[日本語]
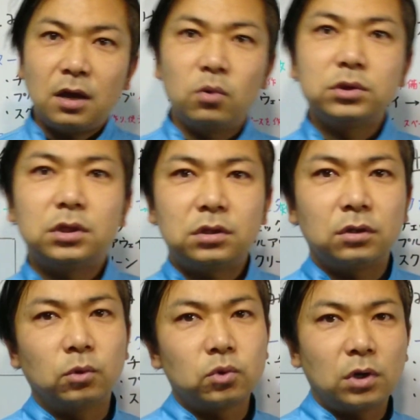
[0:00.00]
え本
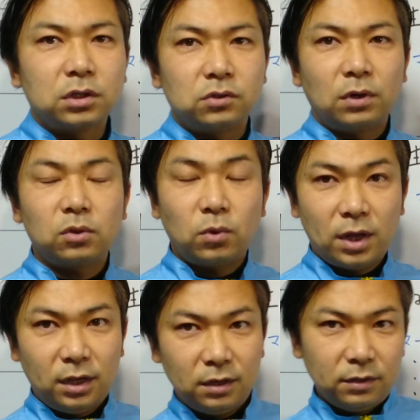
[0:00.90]
日ご紹介するのは
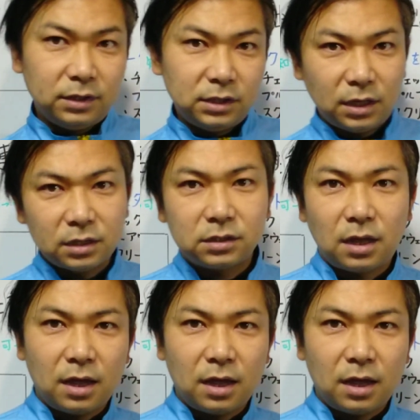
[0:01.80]
トレーニング1です。